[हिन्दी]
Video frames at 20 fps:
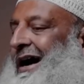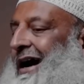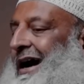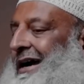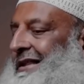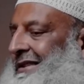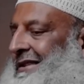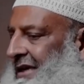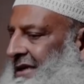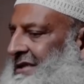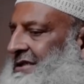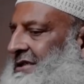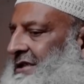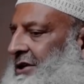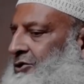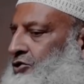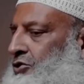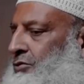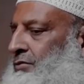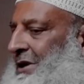अहादीस
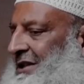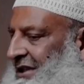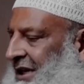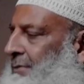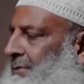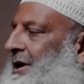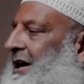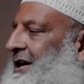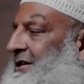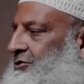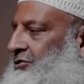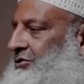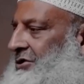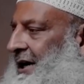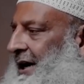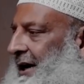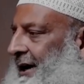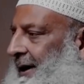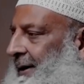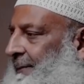से जो मतलब अखज़
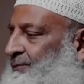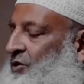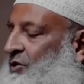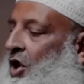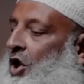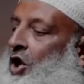होता है